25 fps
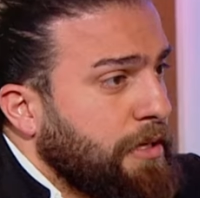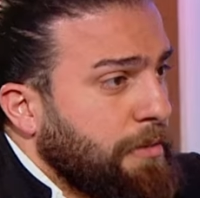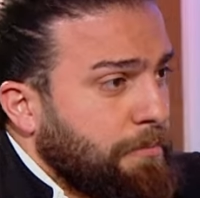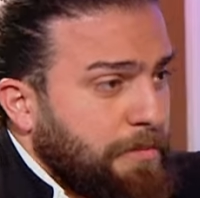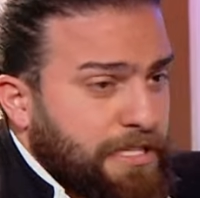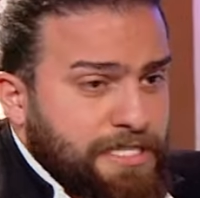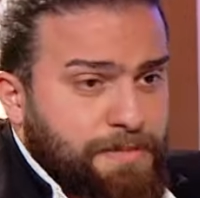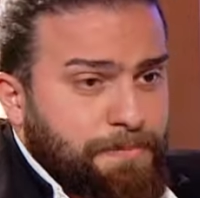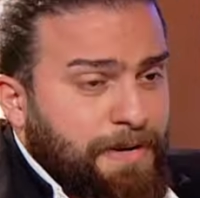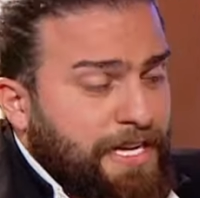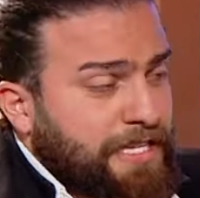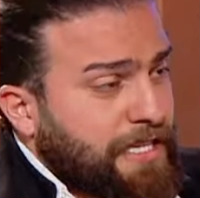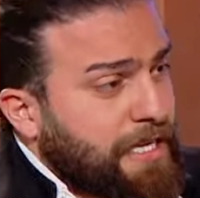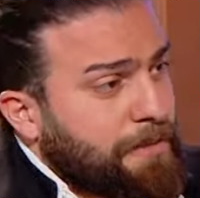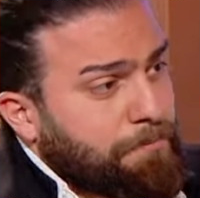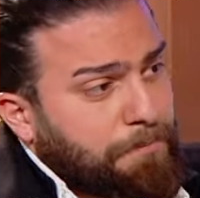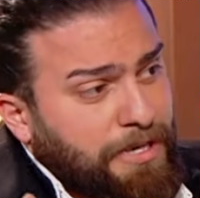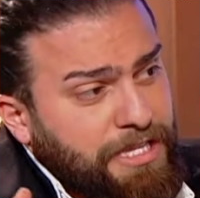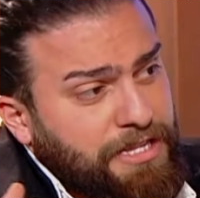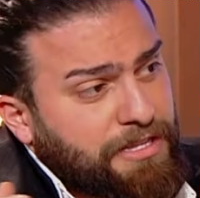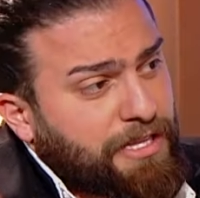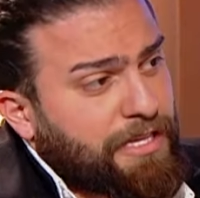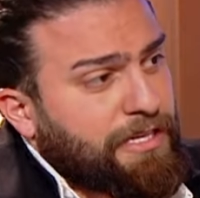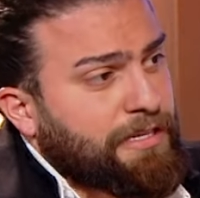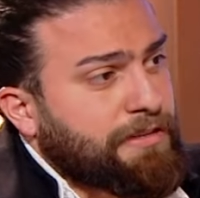بس بعدين
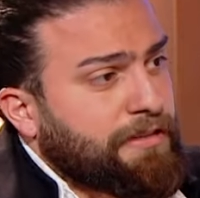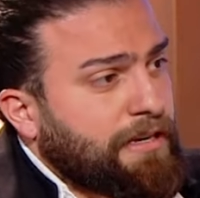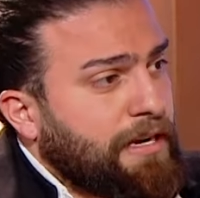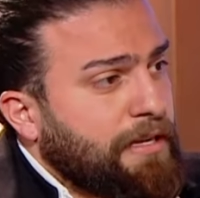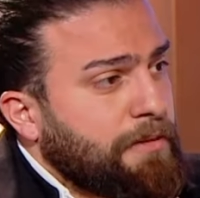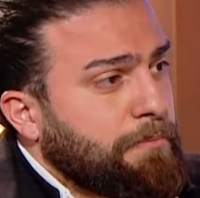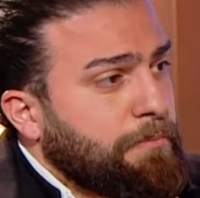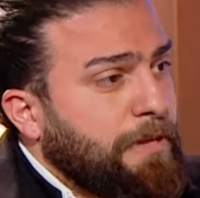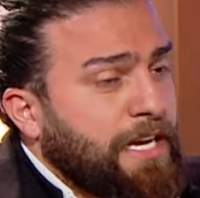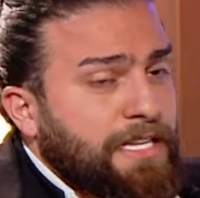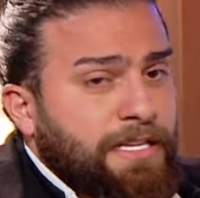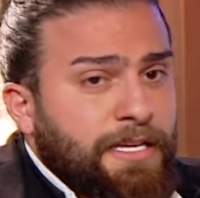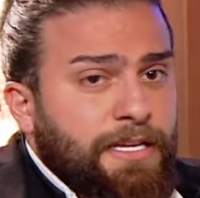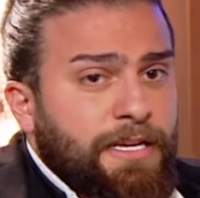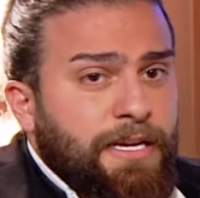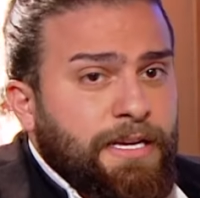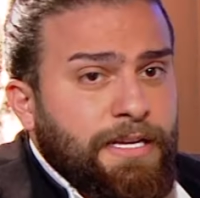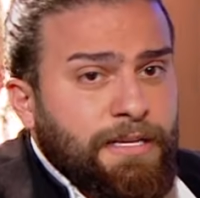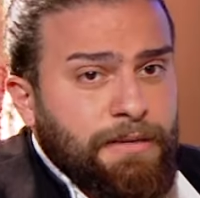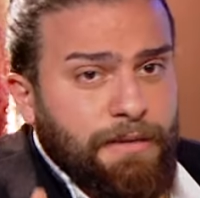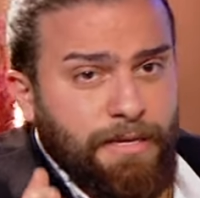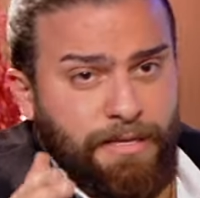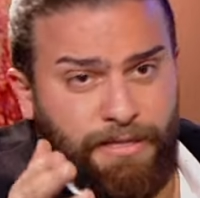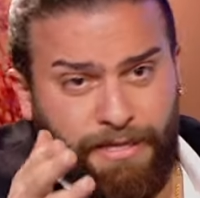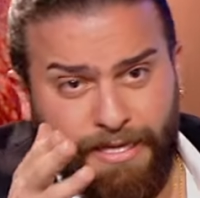بطل ترند بعدين
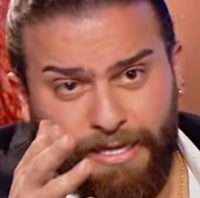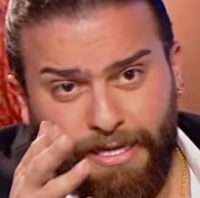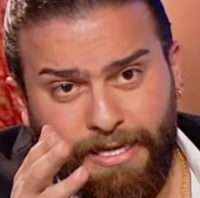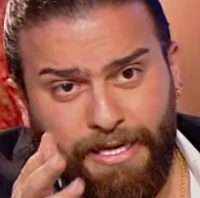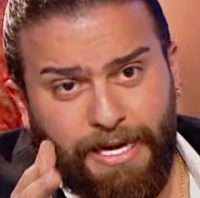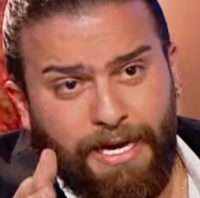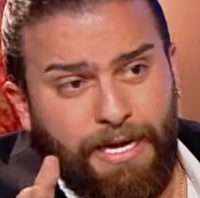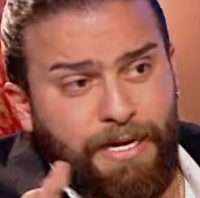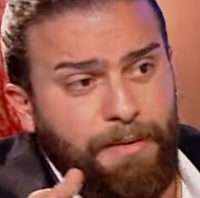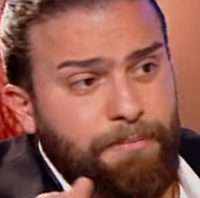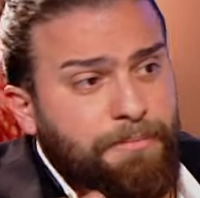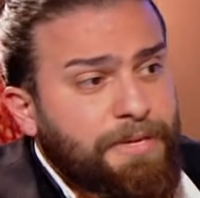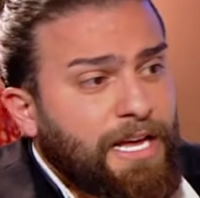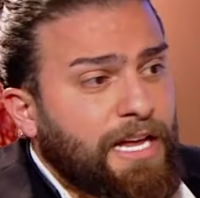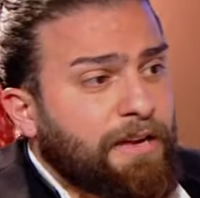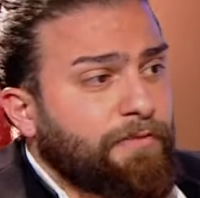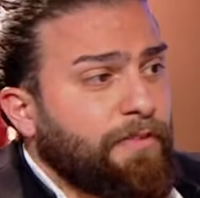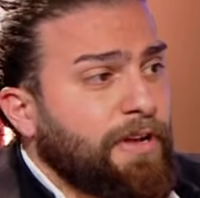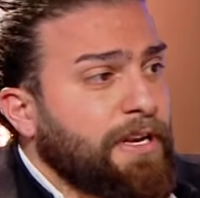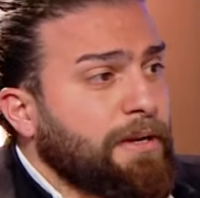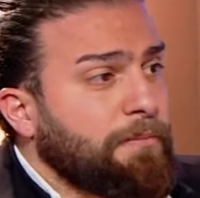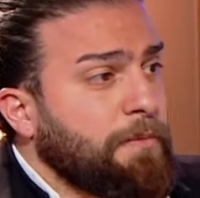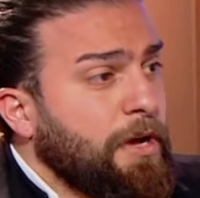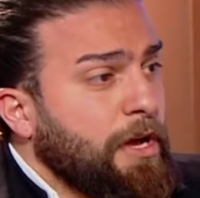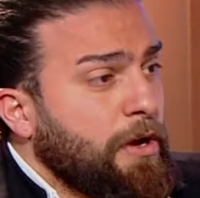هي كل العالم بتعرف
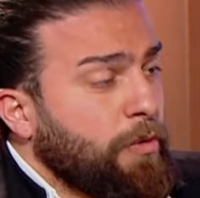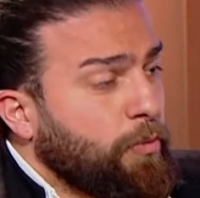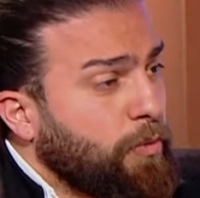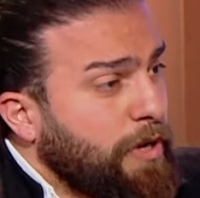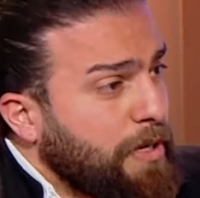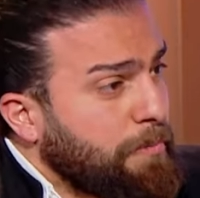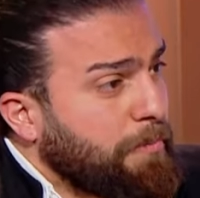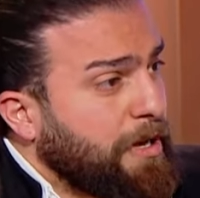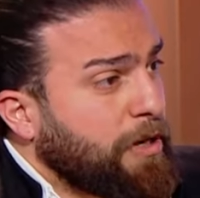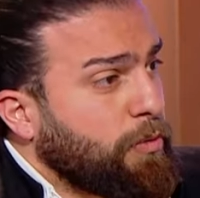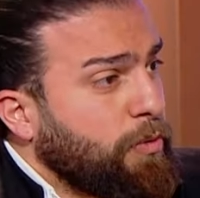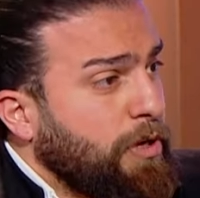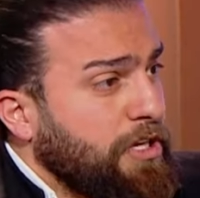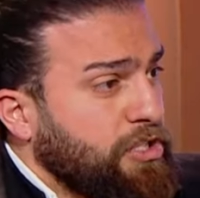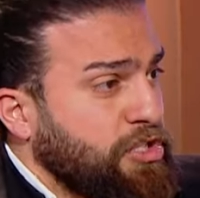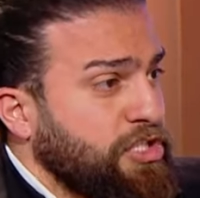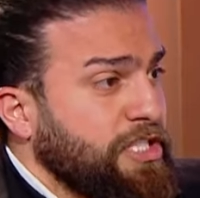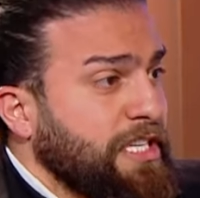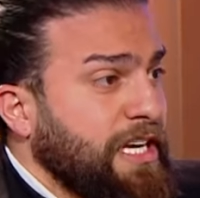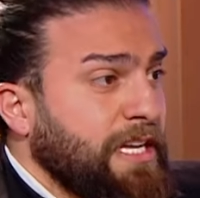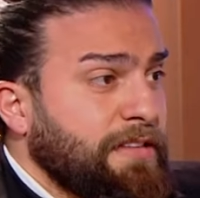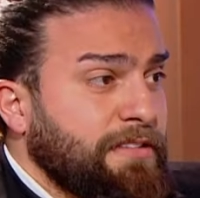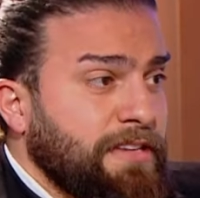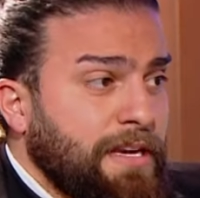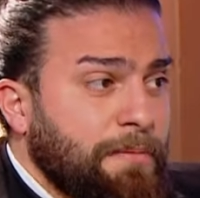انا وين ما اروح اشتري
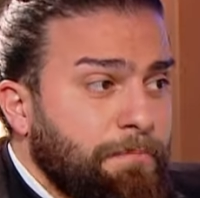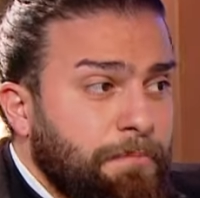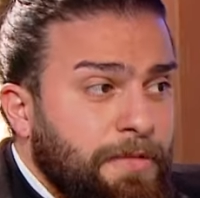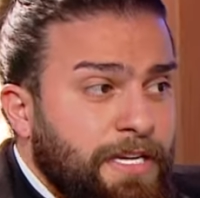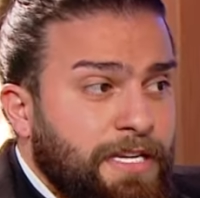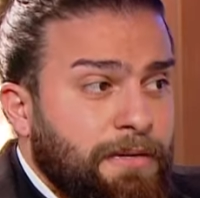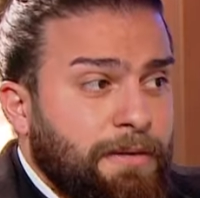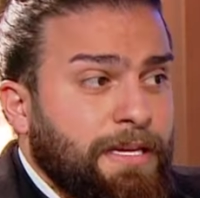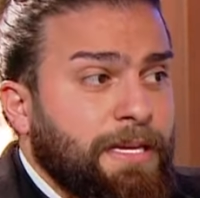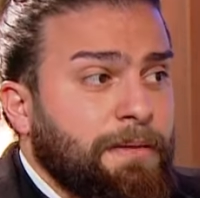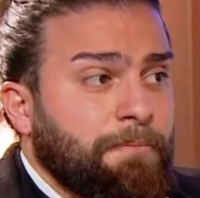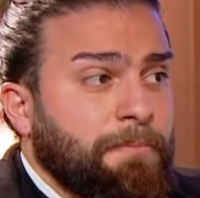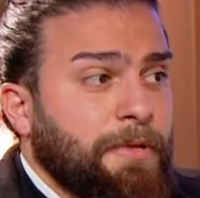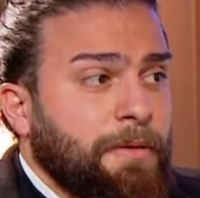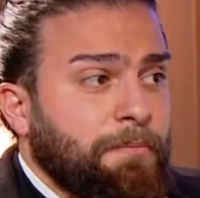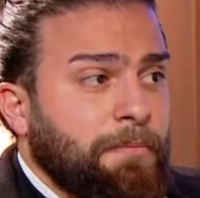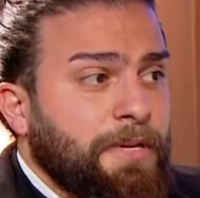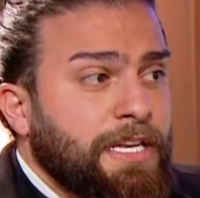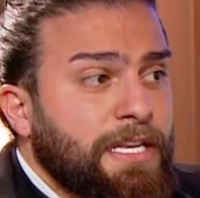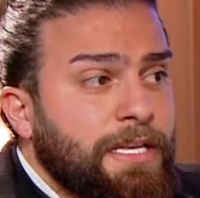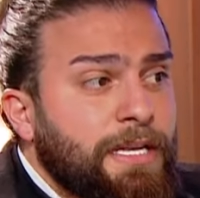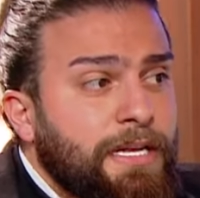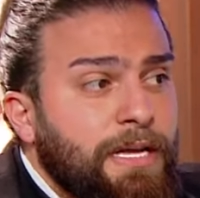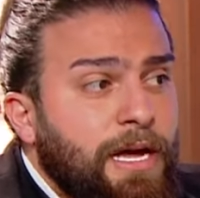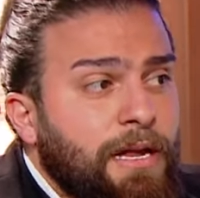لها ثياب من
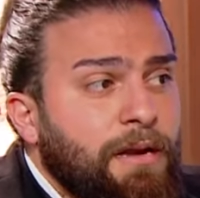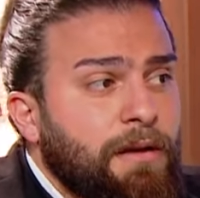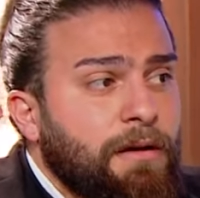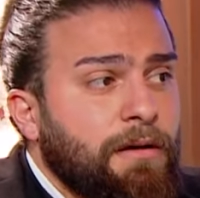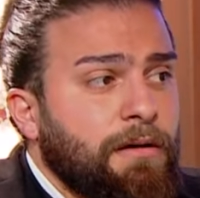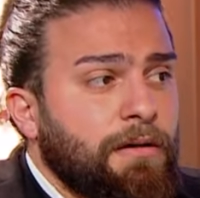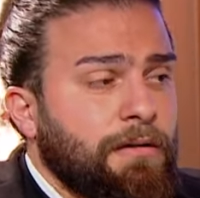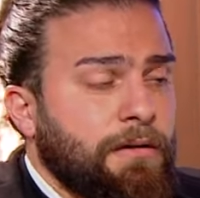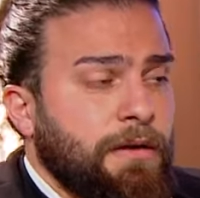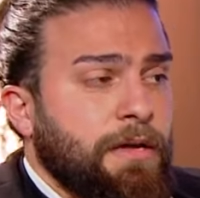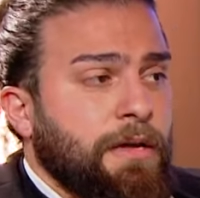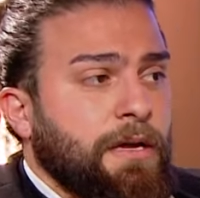مني انا